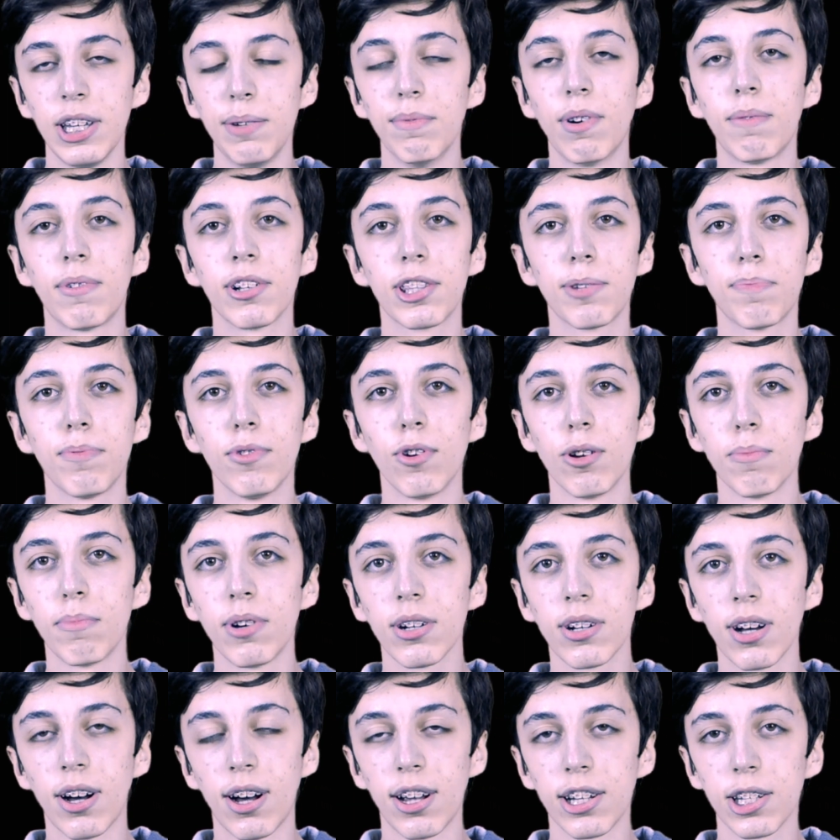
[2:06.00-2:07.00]
İmam Hatip'te
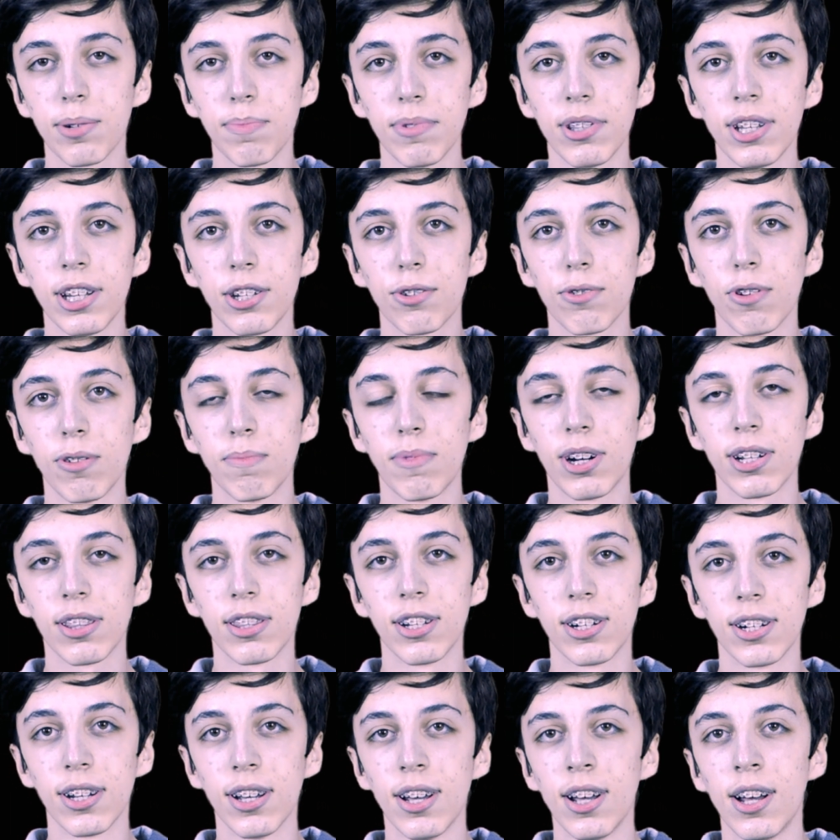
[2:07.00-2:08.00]
olmak, asımın nesli
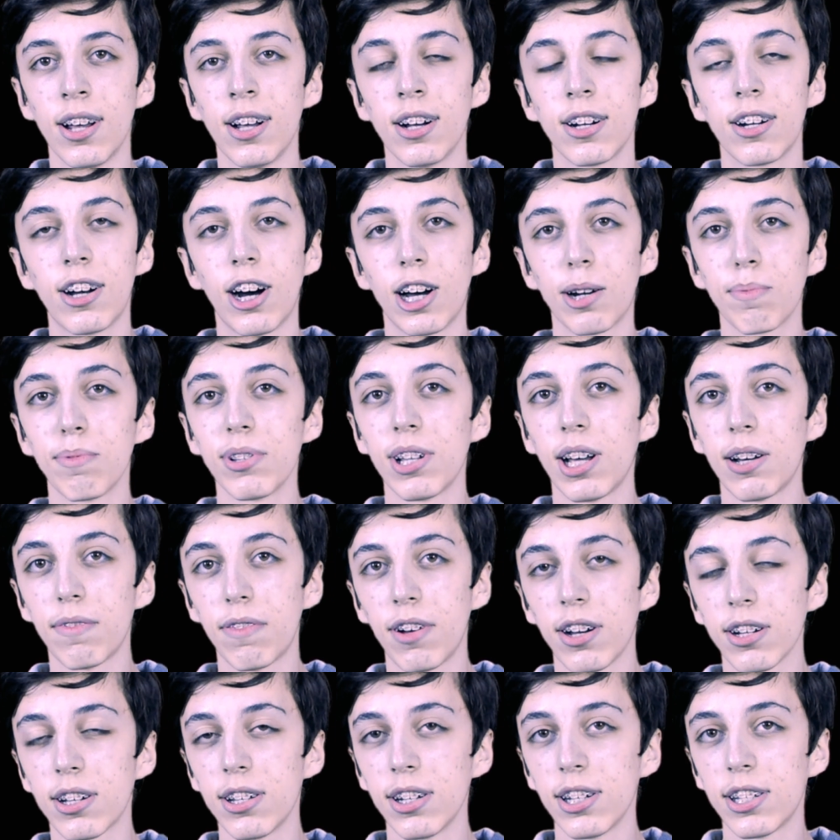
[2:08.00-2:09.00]
olmaktır. Garbın
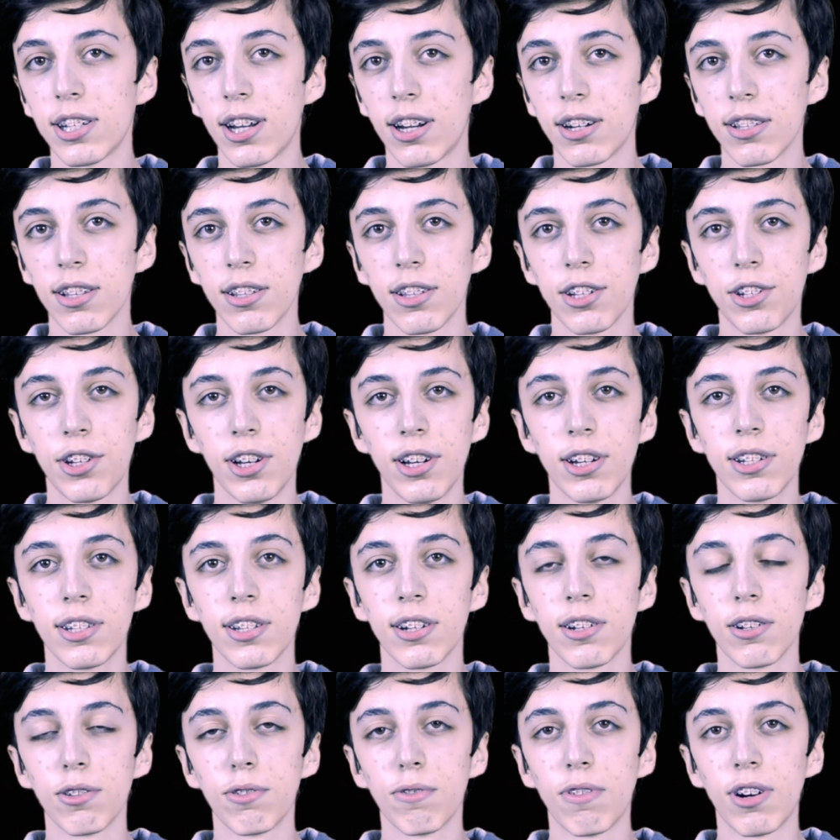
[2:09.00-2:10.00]
afakını sardanlı çelik
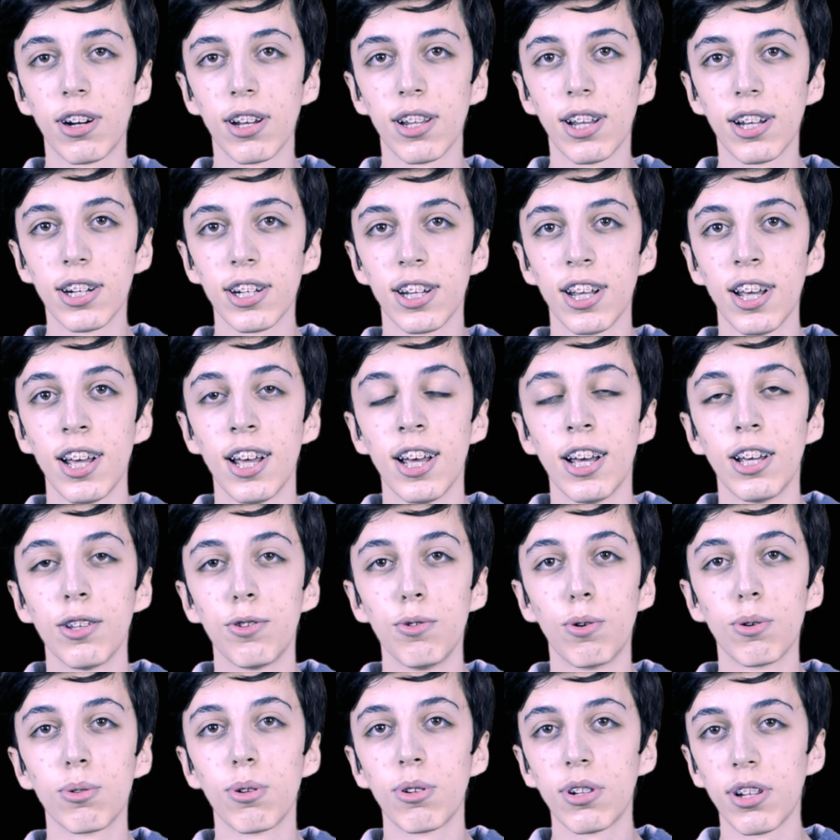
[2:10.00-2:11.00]
sırtlı duvarlar,
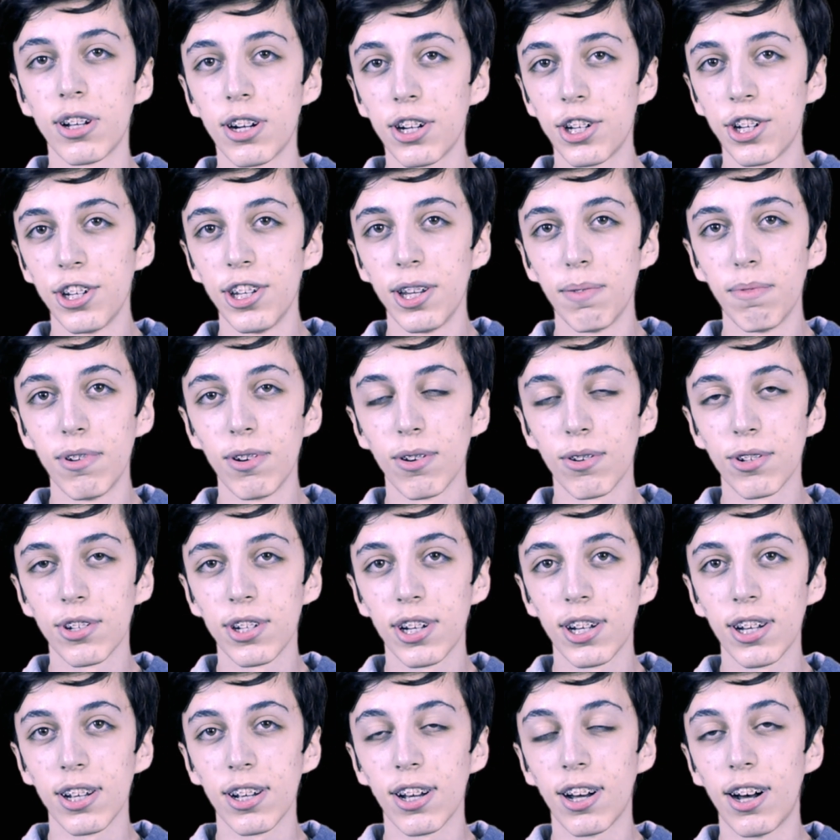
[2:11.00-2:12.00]
yokluklar içinde bile
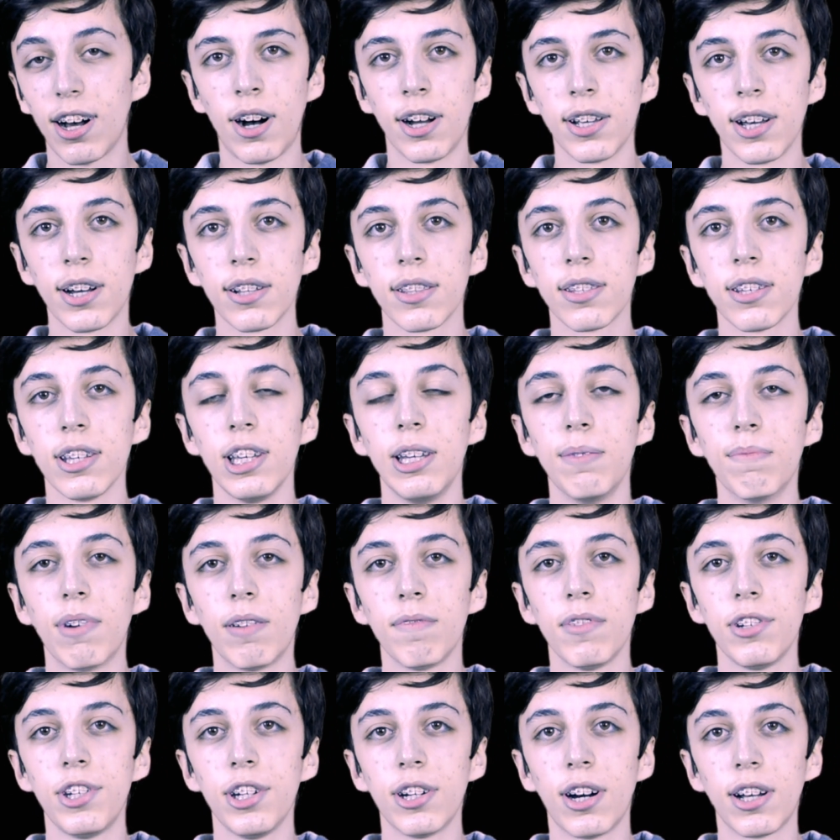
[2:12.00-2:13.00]
olsa hayat
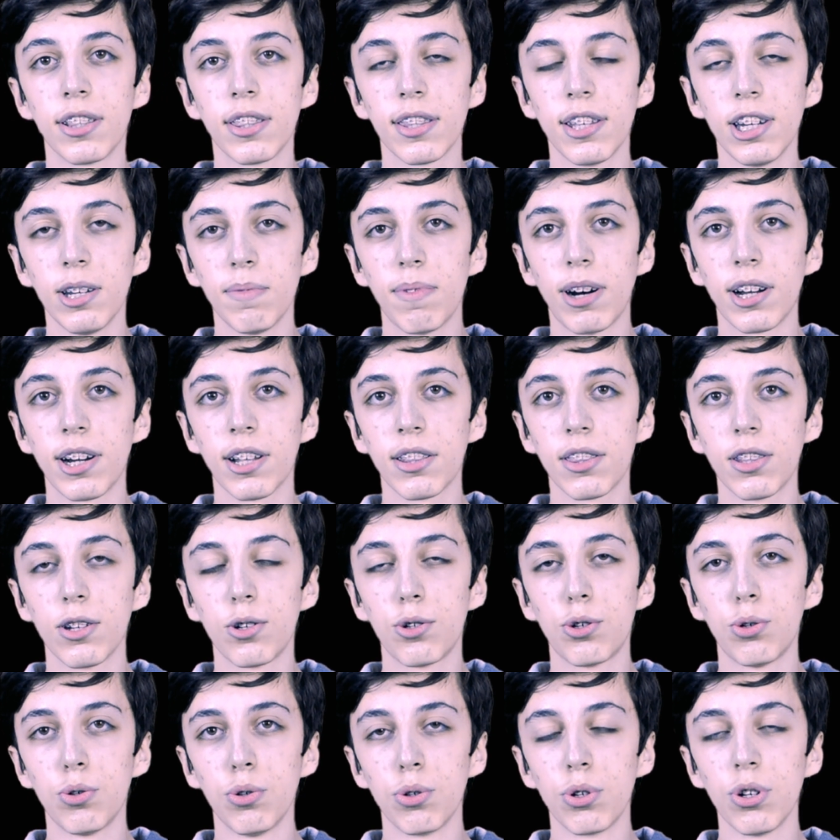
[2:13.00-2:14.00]
iman ve cihattan ibarettir
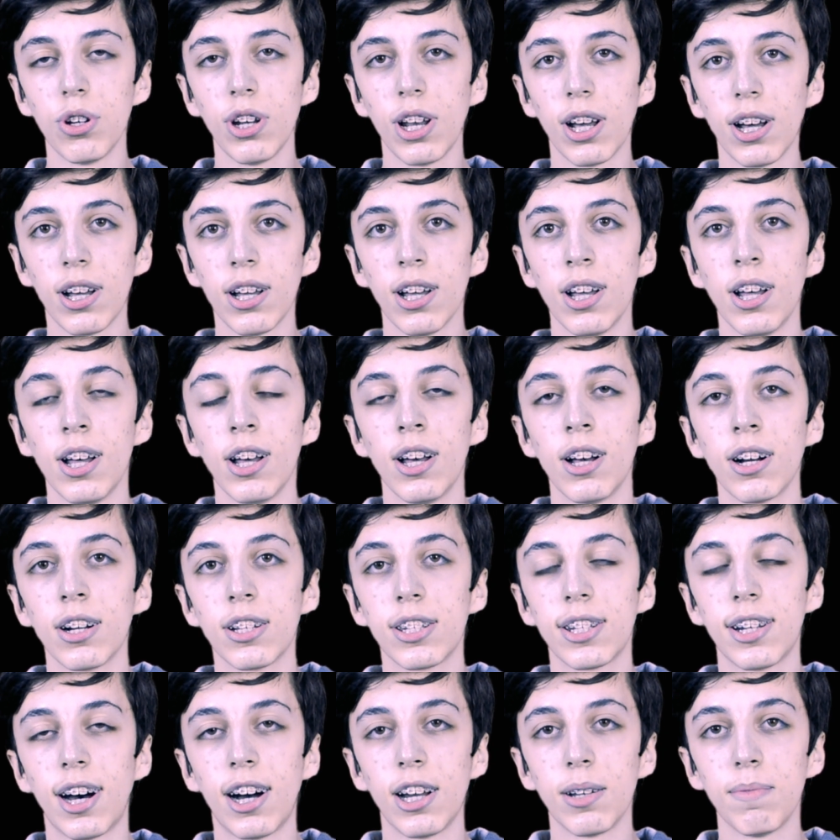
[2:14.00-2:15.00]
şuuruyla
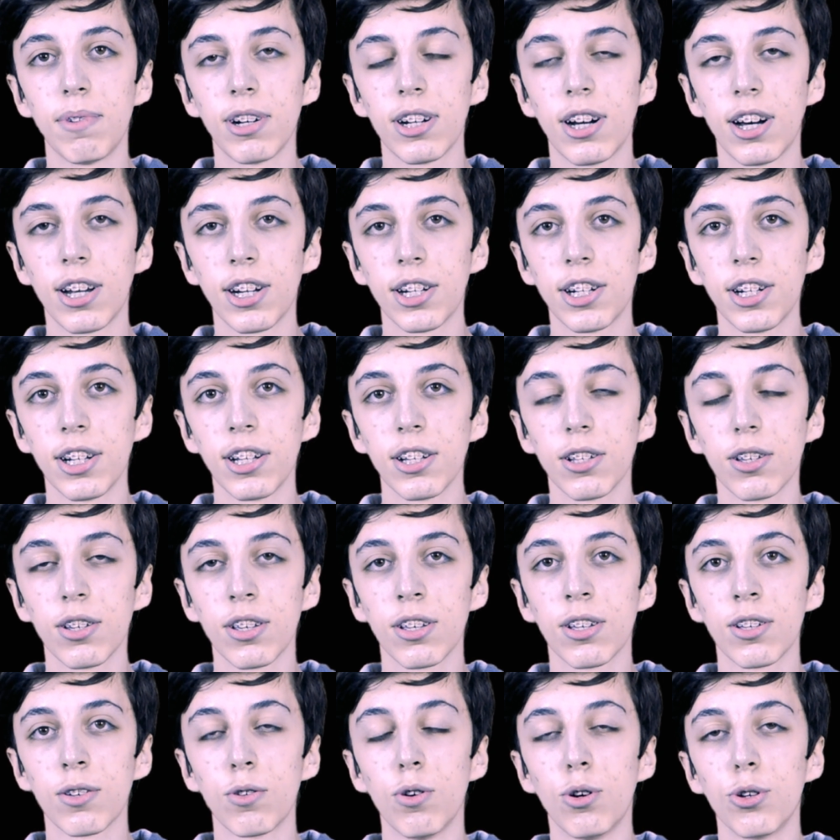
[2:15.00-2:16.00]
zalime karşı
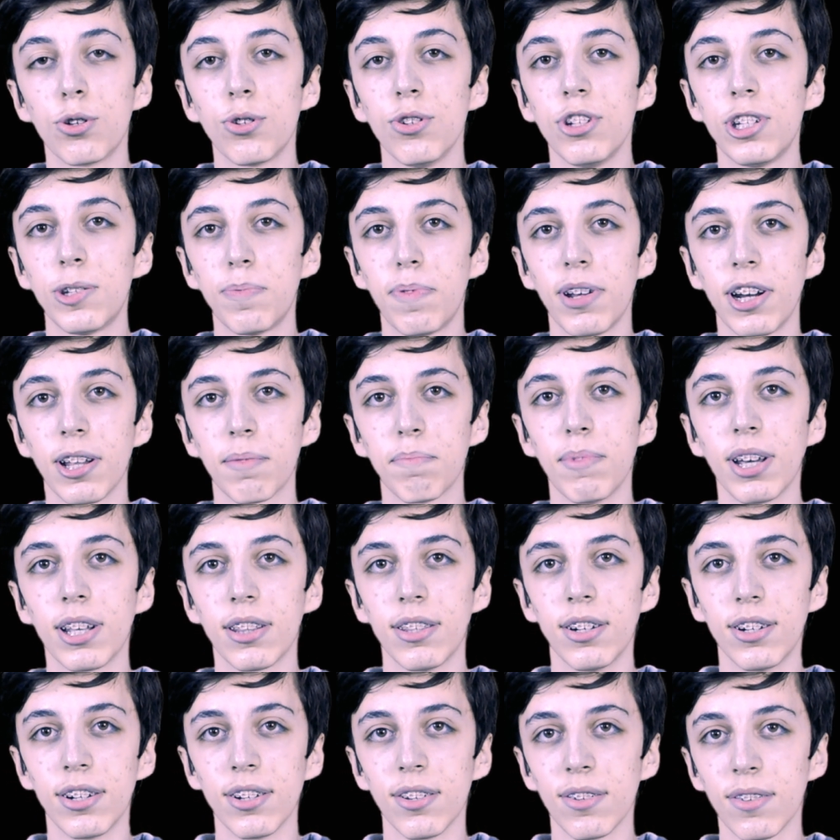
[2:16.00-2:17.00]
göğsünü siper
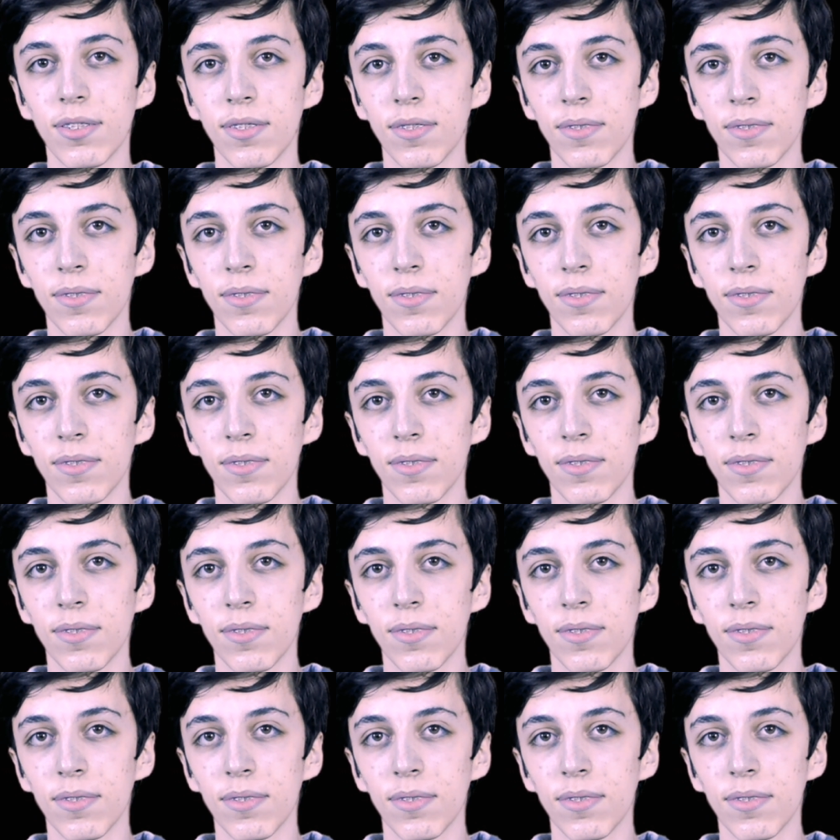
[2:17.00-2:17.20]
etmektir.